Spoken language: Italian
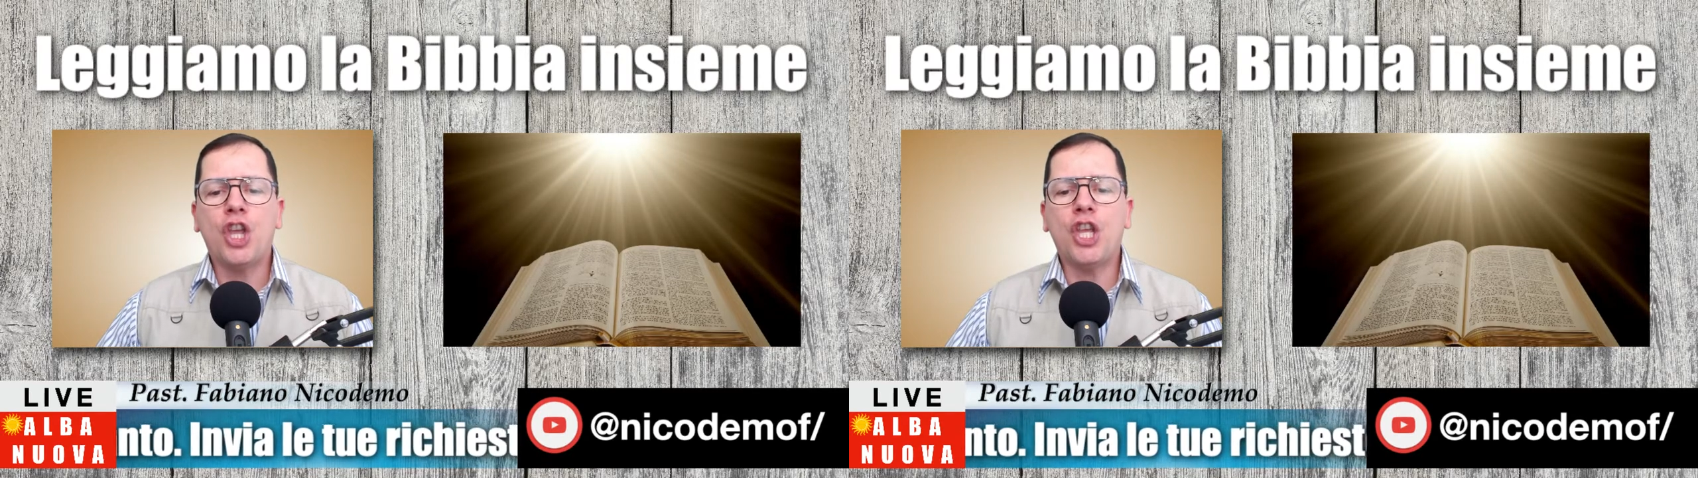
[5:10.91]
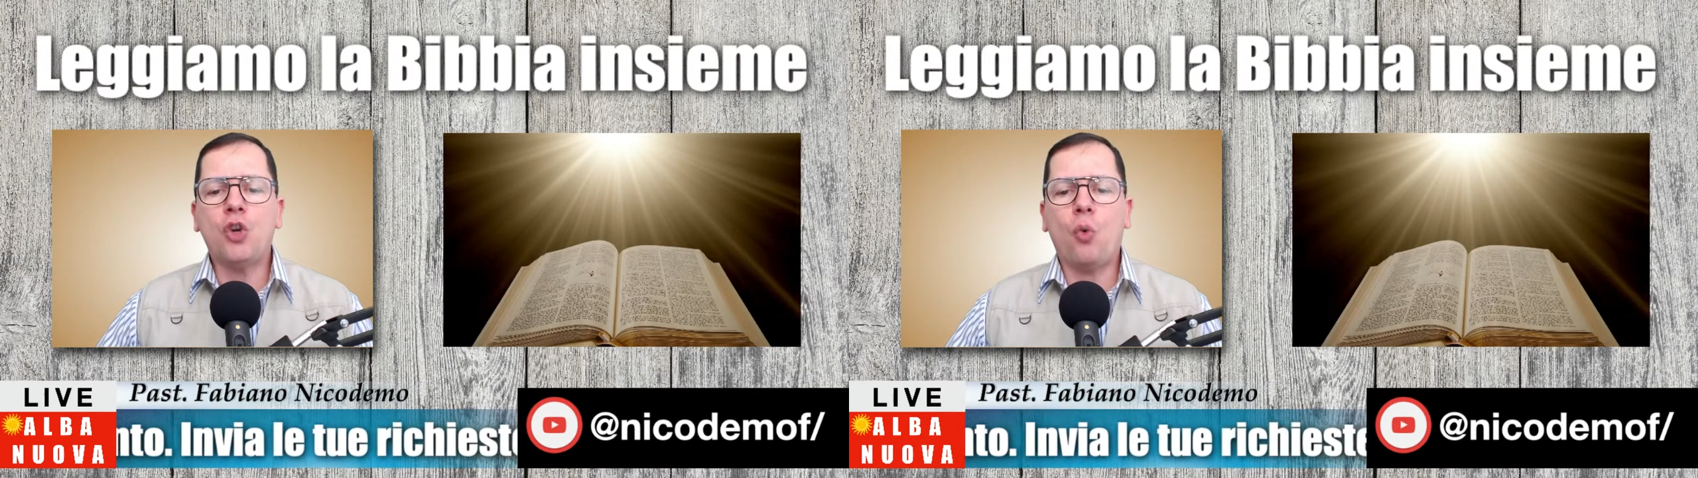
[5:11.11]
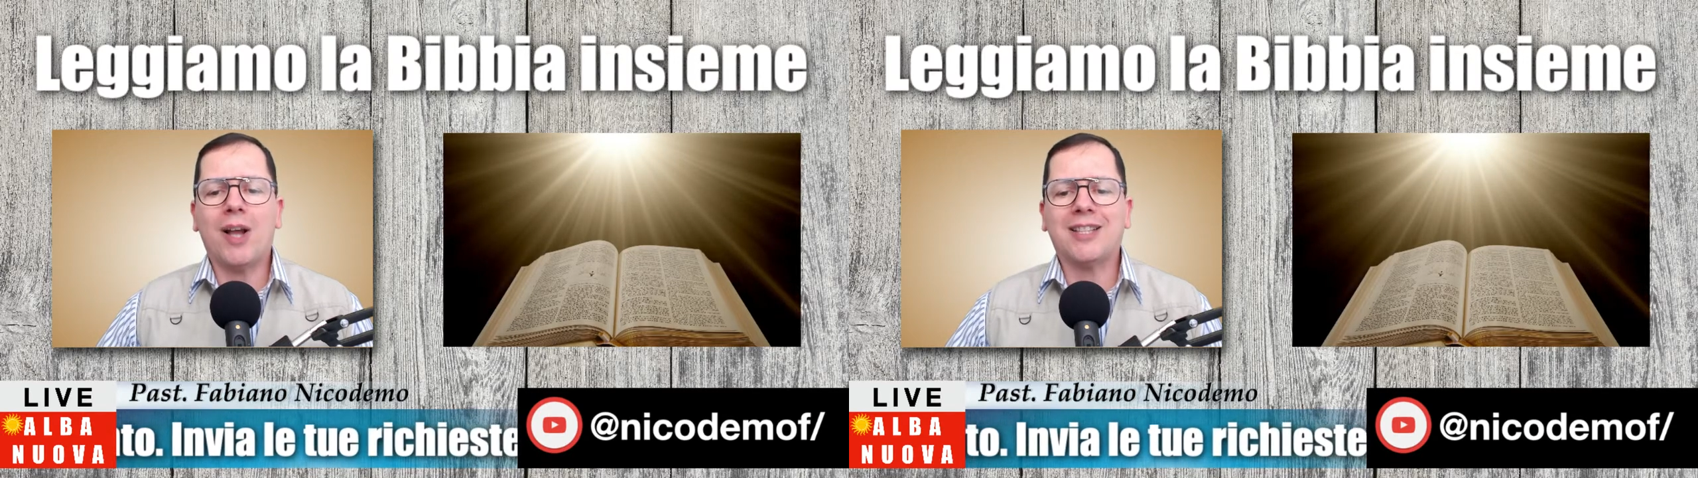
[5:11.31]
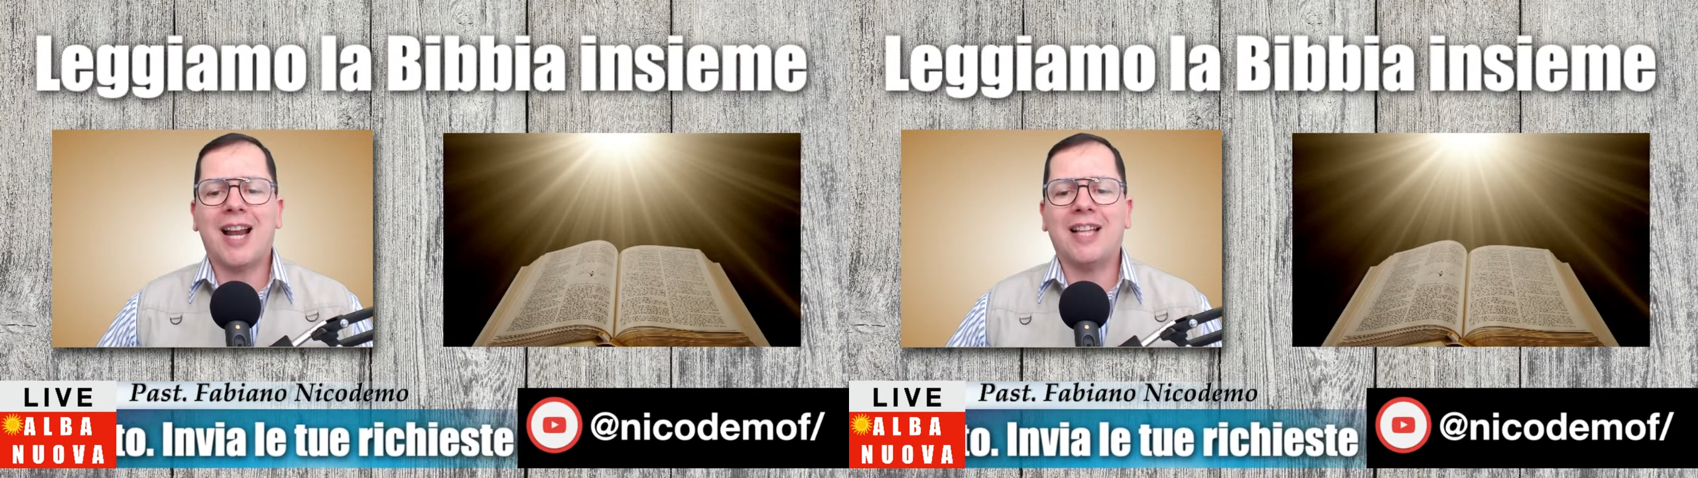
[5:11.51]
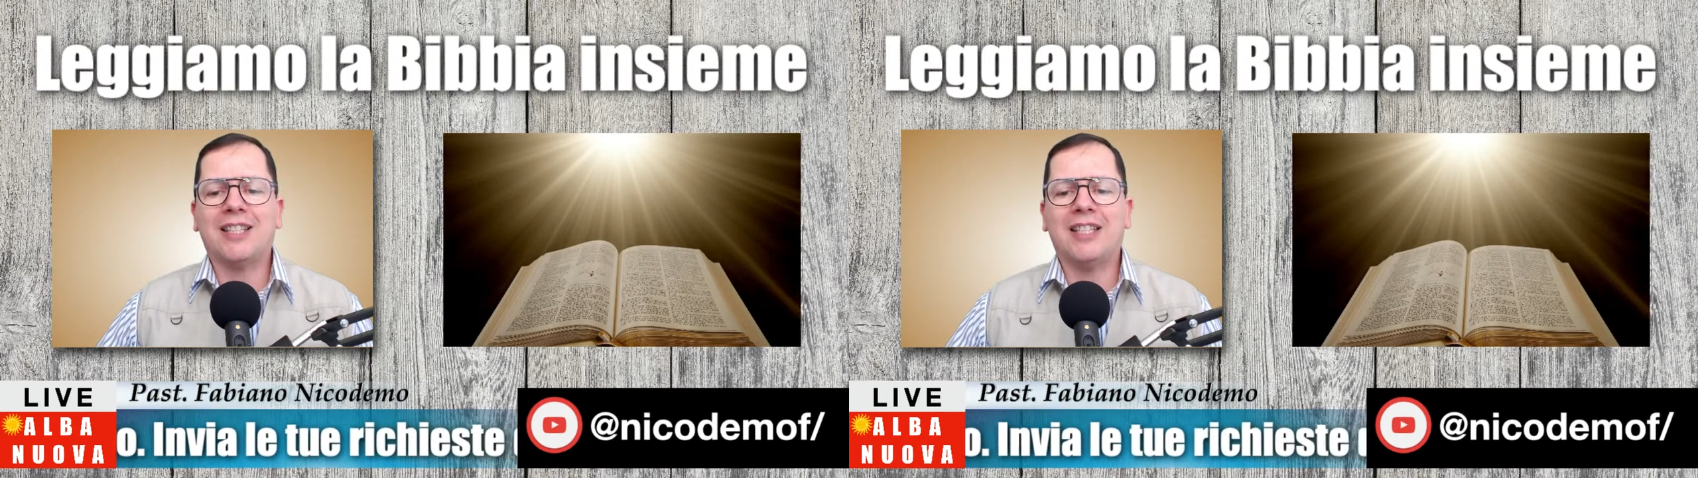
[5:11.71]

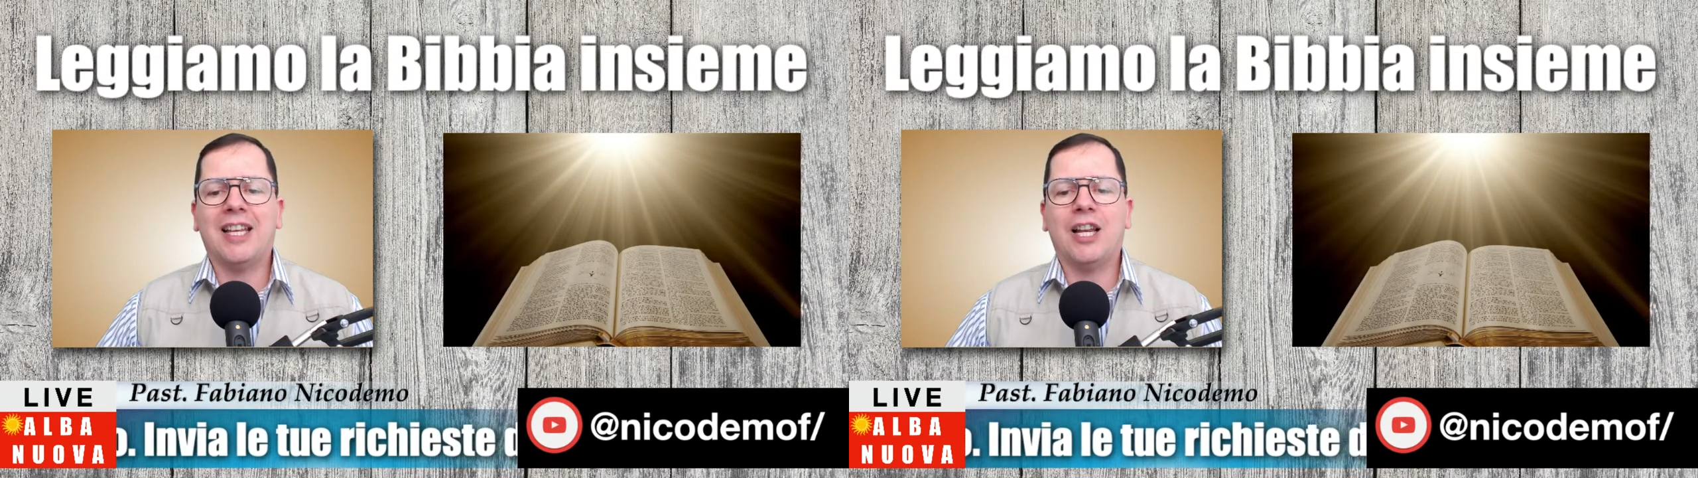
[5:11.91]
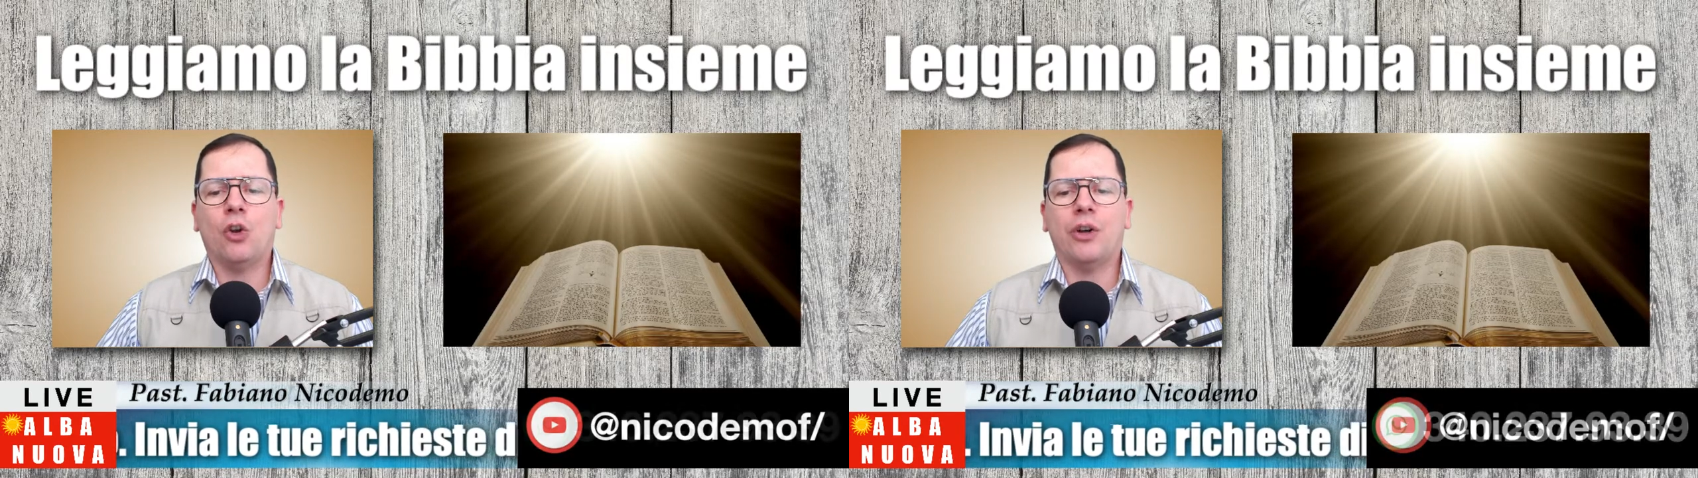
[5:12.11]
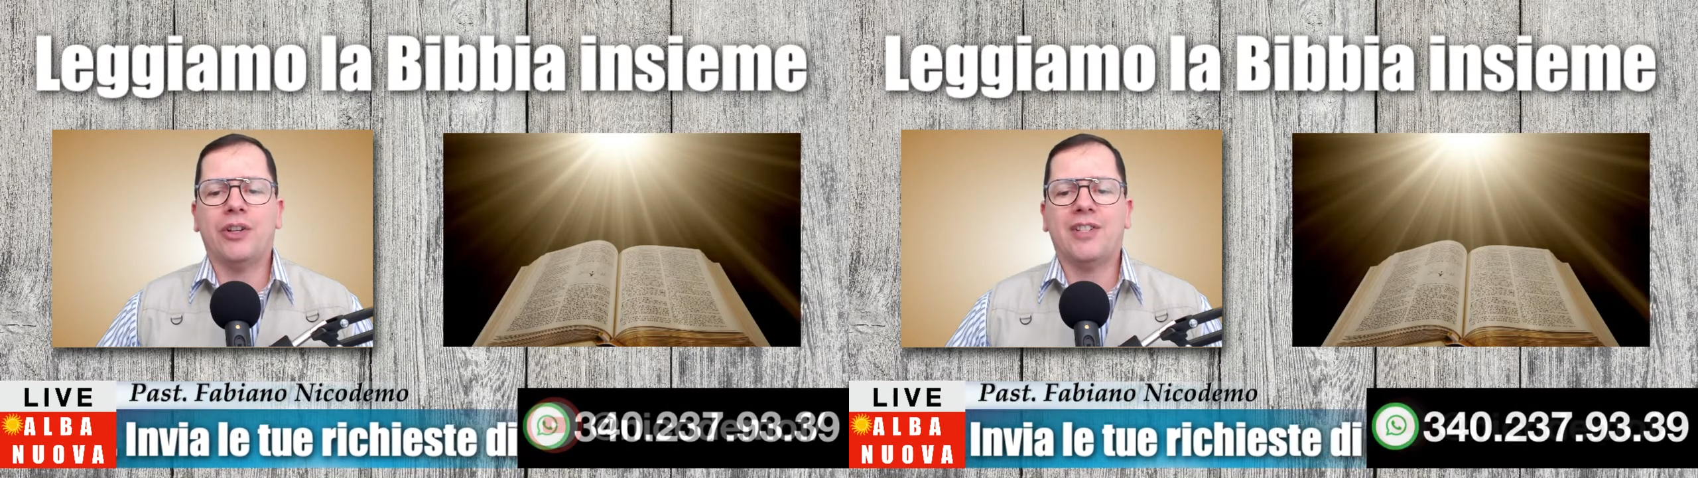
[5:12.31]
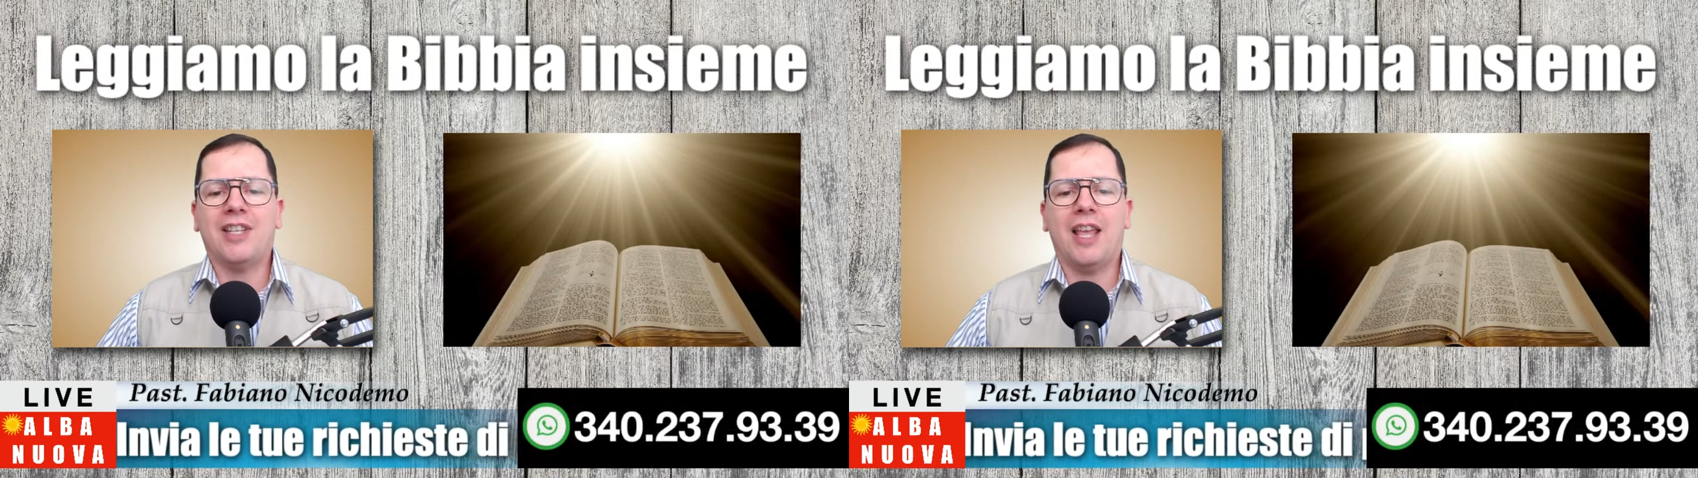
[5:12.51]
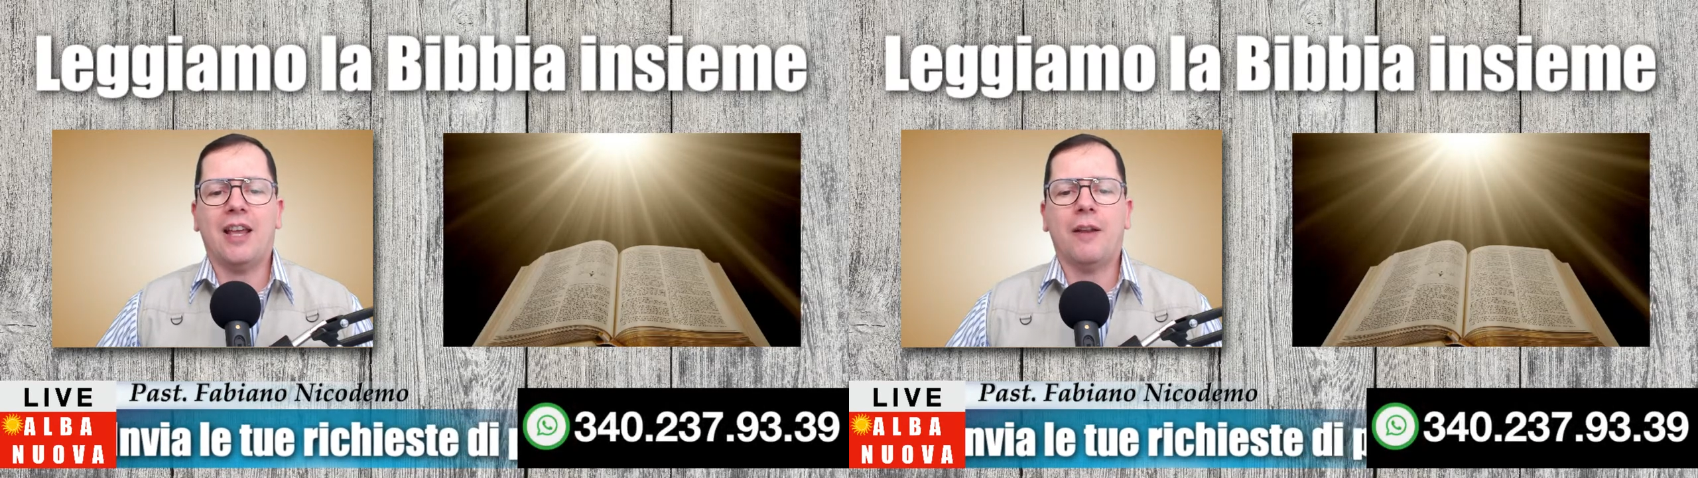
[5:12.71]
inquadrati nelle loro
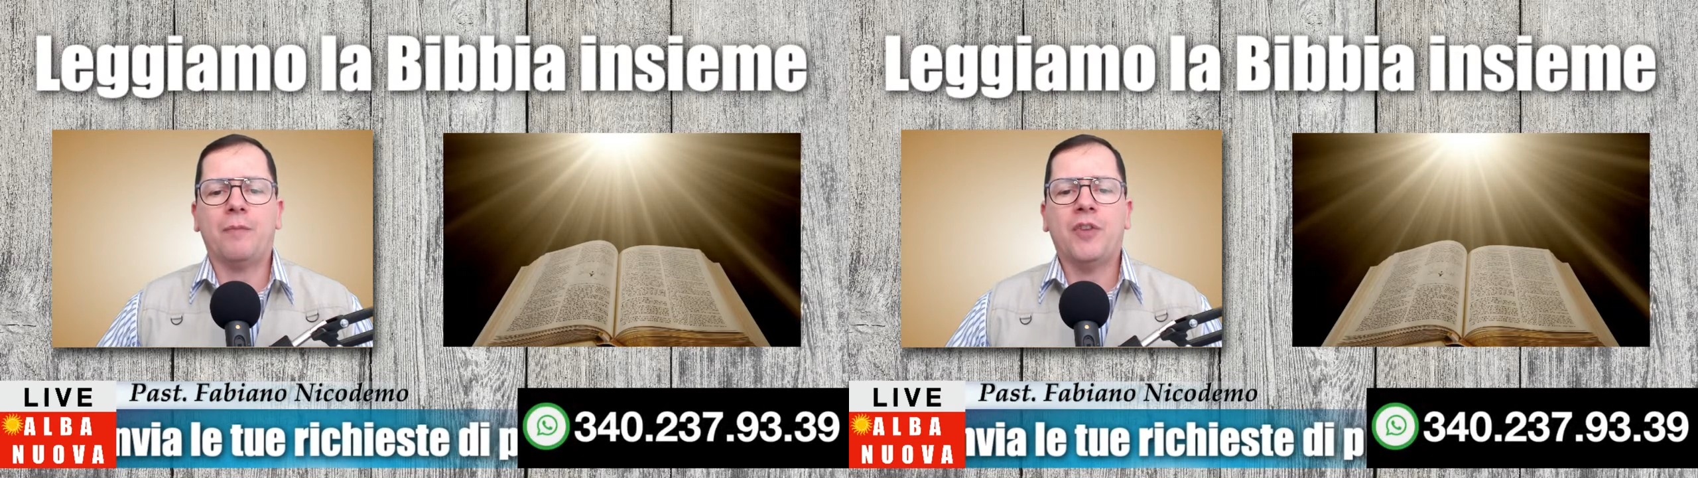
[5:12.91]
schiere.